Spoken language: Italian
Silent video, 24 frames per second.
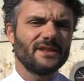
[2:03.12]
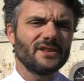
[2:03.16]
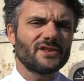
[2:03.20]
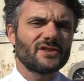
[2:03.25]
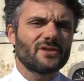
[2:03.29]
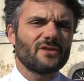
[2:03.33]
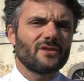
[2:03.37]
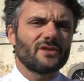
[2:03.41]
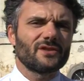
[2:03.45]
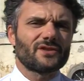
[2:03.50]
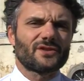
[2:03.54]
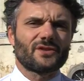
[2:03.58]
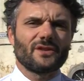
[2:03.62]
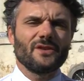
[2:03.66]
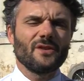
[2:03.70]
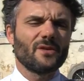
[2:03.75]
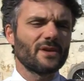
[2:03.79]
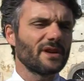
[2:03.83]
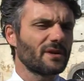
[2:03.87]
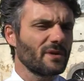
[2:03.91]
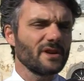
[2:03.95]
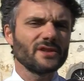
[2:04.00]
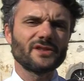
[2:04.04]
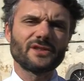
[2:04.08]
discorso? Io,
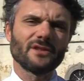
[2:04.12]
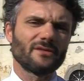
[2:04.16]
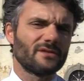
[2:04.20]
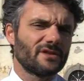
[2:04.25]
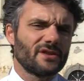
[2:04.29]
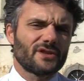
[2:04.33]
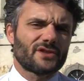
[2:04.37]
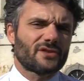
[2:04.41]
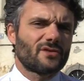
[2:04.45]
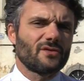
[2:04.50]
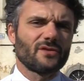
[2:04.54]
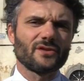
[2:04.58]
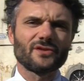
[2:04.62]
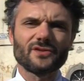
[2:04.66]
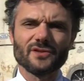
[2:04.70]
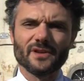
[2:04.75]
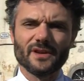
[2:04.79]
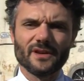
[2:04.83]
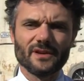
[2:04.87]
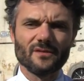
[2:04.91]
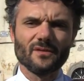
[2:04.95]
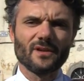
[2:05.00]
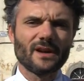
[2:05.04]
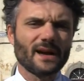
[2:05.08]
eh, questo è un discorso
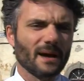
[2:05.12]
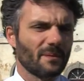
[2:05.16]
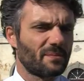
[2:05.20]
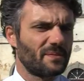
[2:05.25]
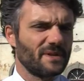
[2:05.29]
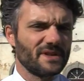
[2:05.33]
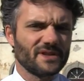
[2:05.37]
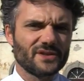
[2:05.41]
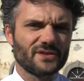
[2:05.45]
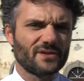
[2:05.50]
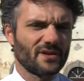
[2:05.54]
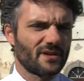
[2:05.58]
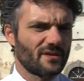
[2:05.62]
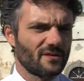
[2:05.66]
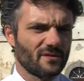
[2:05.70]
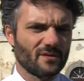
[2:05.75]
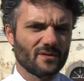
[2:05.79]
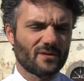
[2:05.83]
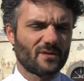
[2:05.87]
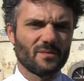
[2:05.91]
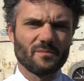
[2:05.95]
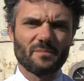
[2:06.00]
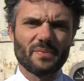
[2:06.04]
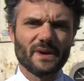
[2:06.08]
che non capisco e non
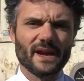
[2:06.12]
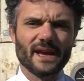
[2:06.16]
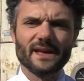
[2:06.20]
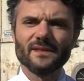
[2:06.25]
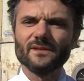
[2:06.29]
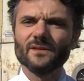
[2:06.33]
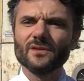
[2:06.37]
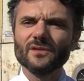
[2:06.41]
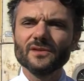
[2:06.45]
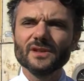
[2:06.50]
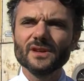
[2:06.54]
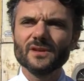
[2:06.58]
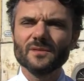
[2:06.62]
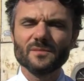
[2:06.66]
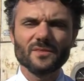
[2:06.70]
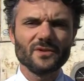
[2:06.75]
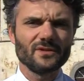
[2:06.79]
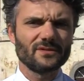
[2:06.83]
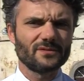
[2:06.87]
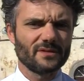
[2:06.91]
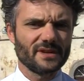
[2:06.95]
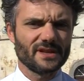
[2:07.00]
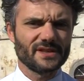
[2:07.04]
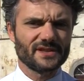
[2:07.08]
comprendo, lo dico
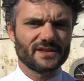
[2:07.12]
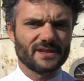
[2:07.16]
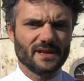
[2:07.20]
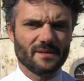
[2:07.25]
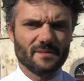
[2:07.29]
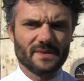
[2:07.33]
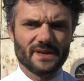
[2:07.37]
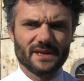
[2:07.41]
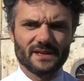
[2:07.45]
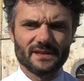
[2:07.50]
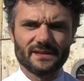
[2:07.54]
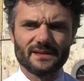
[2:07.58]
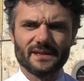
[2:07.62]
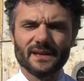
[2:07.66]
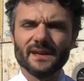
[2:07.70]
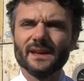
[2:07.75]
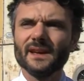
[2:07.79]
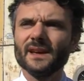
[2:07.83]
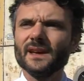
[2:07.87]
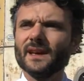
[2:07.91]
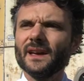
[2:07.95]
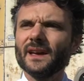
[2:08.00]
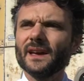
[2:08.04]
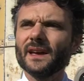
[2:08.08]
molto onestamente.
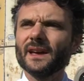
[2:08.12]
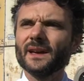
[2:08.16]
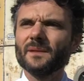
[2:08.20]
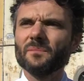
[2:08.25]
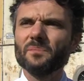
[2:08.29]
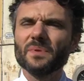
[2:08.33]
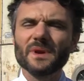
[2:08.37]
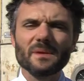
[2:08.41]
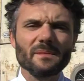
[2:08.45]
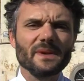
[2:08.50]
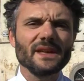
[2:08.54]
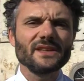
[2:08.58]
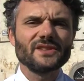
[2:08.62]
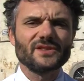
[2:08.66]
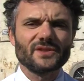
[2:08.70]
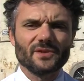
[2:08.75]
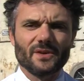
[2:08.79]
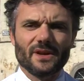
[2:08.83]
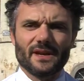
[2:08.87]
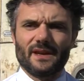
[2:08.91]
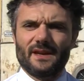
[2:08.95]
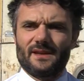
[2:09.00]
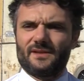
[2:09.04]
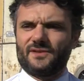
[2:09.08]
Eh, premesso
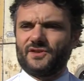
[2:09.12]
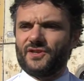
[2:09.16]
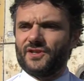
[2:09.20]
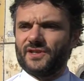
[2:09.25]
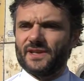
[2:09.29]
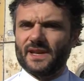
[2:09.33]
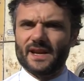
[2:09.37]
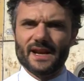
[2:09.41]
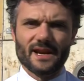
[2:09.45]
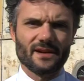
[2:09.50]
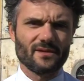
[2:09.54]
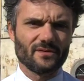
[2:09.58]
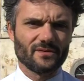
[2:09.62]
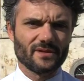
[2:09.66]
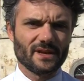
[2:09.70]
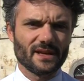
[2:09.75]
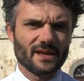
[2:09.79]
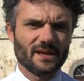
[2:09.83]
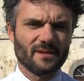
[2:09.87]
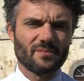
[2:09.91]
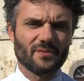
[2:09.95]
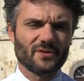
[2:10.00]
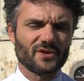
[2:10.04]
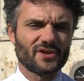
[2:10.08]
che ci saranno
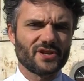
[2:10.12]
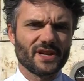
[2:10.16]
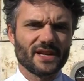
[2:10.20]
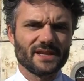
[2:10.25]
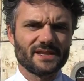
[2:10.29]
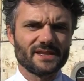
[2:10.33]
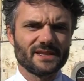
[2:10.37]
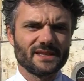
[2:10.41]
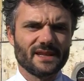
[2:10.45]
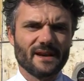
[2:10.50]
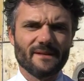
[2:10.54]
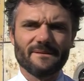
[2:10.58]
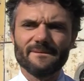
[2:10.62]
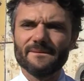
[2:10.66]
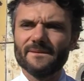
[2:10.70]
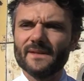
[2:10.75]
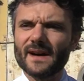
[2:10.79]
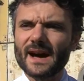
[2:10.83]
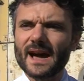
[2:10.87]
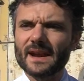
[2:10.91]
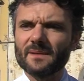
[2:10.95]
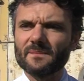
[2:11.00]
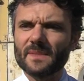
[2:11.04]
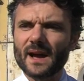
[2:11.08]
dei processi da
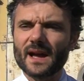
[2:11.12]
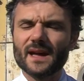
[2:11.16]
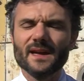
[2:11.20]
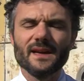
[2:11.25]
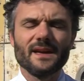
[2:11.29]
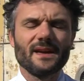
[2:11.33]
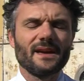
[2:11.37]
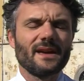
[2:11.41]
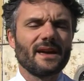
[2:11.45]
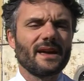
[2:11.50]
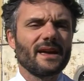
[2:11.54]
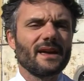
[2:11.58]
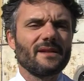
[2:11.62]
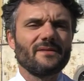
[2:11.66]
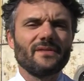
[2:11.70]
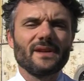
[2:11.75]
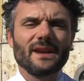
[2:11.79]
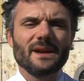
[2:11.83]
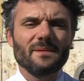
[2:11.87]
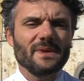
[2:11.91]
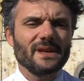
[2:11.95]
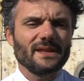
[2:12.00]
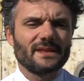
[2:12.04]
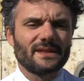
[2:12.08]
fare, ma eh,
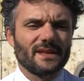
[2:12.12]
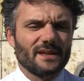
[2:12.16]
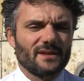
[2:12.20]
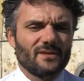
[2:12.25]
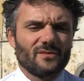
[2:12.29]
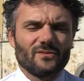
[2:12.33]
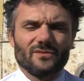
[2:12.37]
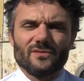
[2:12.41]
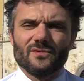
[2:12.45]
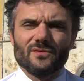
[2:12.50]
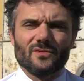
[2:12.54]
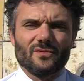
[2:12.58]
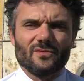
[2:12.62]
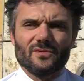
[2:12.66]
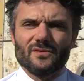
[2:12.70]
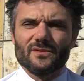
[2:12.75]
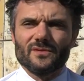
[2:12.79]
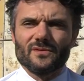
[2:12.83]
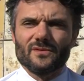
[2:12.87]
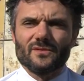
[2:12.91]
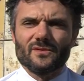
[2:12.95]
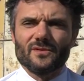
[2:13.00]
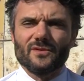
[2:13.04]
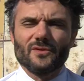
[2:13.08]
veramente non, non,
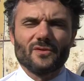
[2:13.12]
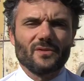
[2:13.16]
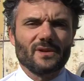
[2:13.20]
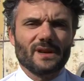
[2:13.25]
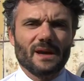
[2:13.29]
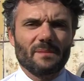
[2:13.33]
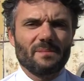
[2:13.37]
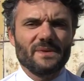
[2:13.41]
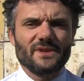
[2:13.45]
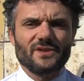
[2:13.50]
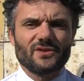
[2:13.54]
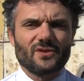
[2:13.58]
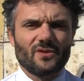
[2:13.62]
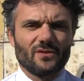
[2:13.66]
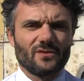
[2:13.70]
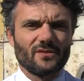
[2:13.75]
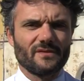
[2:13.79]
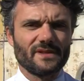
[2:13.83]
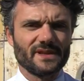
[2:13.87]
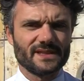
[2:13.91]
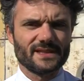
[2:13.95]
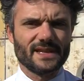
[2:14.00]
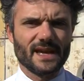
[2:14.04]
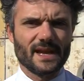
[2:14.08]
non, non, capisco
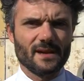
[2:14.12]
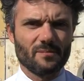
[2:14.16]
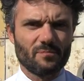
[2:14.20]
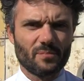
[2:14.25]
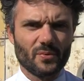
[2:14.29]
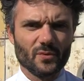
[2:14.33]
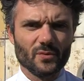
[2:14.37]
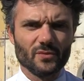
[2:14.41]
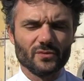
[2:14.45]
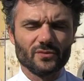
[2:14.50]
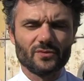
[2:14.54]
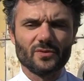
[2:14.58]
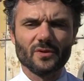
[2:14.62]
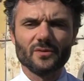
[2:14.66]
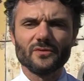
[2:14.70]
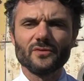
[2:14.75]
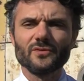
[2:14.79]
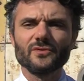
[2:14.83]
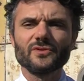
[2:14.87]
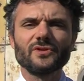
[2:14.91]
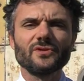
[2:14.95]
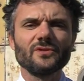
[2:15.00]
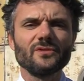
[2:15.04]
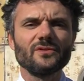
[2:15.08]
dove sta il punto.
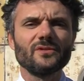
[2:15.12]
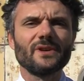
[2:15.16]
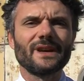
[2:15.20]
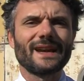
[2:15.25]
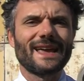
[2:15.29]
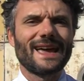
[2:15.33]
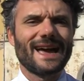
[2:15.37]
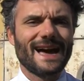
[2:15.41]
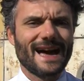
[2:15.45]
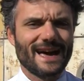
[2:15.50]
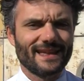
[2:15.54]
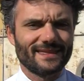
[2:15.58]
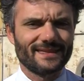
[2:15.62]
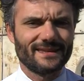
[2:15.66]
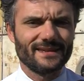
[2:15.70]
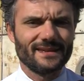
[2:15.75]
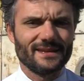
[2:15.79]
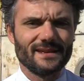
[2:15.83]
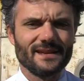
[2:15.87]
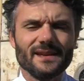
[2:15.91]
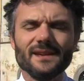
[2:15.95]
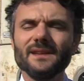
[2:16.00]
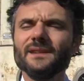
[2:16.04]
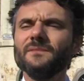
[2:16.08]
Non sono
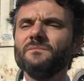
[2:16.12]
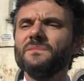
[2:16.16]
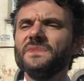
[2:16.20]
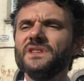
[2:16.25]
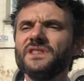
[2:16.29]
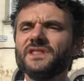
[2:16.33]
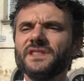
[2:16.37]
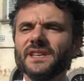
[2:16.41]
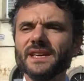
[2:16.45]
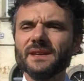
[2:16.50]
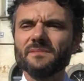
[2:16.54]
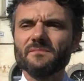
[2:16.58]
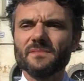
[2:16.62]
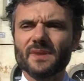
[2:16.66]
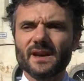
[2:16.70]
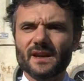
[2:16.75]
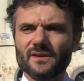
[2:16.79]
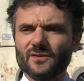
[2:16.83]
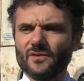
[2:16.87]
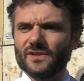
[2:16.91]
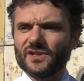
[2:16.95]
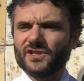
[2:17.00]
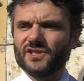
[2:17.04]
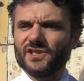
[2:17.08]
reati, mi sembra,
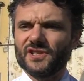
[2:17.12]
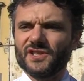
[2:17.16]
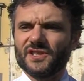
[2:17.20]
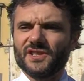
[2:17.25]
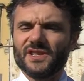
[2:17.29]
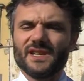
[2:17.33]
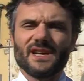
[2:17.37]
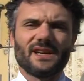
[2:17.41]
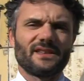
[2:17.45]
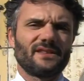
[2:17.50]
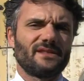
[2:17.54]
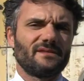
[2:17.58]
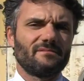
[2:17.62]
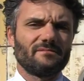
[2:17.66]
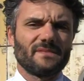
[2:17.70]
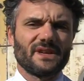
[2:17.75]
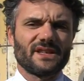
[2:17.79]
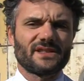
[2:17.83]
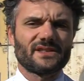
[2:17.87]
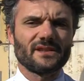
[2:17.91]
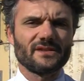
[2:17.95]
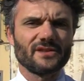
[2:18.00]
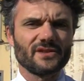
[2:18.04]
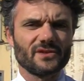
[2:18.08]
dove ci sia
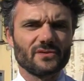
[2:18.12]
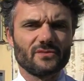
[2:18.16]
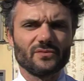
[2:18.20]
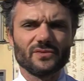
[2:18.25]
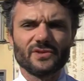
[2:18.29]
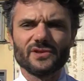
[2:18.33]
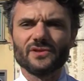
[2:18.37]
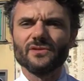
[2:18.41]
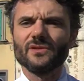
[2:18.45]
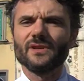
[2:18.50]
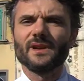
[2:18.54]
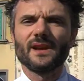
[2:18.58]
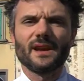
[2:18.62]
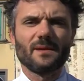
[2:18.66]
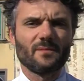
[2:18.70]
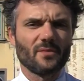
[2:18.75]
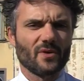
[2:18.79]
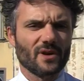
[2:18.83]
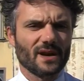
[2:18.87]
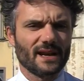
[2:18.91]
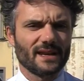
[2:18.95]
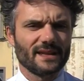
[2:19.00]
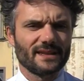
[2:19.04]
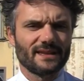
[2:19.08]
messa in discussione la
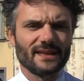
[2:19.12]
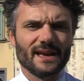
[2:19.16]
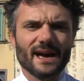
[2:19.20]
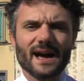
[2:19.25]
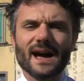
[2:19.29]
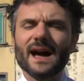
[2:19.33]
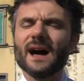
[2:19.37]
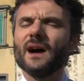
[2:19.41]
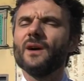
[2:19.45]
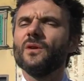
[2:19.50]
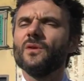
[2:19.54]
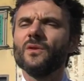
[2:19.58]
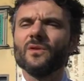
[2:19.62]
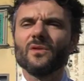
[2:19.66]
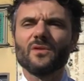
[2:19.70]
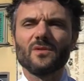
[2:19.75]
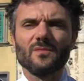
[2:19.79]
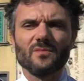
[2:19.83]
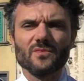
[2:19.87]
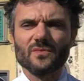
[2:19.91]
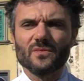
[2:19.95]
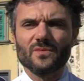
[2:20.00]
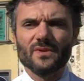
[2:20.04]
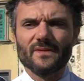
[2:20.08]
moralità o
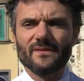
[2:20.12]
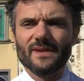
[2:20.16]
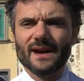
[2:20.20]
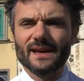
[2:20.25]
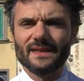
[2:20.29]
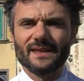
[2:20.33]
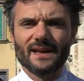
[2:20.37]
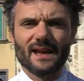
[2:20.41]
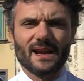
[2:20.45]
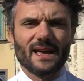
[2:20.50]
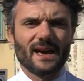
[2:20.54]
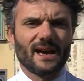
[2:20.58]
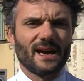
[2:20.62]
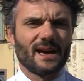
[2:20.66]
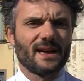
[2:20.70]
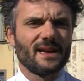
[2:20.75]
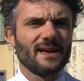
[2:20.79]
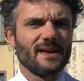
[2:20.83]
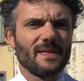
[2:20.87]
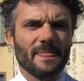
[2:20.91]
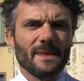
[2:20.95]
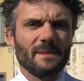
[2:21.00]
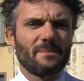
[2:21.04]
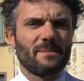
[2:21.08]
comunque vada la,
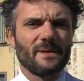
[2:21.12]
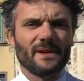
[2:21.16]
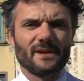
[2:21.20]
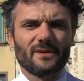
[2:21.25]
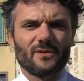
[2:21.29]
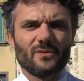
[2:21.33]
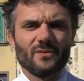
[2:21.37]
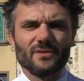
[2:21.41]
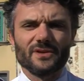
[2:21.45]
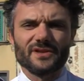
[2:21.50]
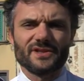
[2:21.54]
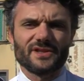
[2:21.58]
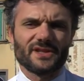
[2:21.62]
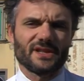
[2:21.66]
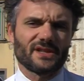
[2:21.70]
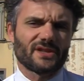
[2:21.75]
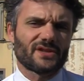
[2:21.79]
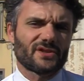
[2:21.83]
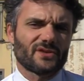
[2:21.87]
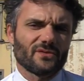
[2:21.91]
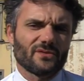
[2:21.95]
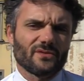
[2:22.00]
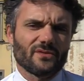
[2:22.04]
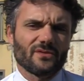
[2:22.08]
i percorsi che,
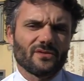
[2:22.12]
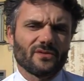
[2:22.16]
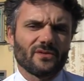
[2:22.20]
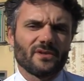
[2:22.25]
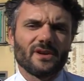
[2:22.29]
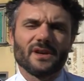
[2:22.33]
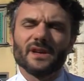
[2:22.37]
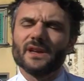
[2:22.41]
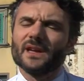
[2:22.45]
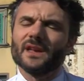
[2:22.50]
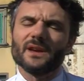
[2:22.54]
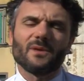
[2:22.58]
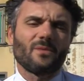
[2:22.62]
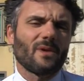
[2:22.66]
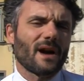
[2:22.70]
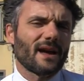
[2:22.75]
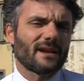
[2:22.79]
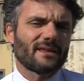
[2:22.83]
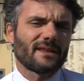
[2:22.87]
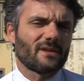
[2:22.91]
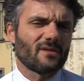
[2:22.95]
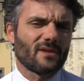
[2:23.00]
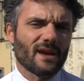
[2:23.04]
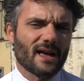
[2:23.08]
sono, che
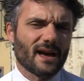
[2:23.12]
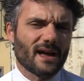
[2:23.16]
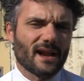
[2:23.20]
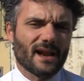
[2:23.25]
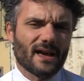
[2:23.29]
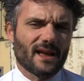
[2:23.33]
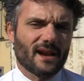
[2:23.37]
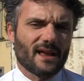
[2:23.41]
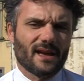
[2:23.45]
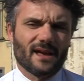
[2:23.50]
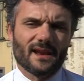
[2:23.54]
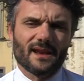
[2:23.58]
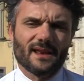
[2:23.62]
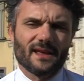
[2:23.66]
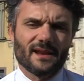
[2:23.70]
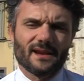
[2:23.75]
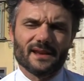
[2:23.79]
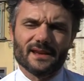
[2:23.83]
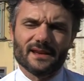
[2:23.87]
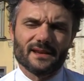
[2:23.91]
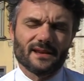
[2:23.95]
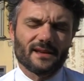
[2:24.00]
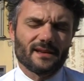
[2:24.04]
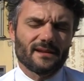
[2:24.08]
riguardano la, la, la
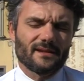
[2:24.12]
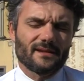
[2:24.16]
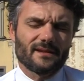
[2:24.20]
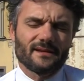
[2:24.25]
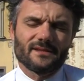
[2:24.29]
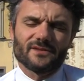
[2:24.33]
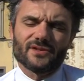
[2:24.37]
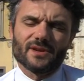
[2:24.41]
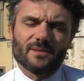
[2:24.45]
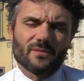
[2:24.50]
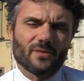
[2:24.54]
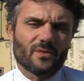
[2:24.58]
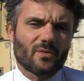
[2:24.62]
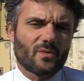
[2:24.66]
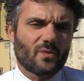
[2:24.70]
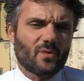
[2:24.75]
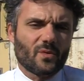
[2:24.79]
diciamo,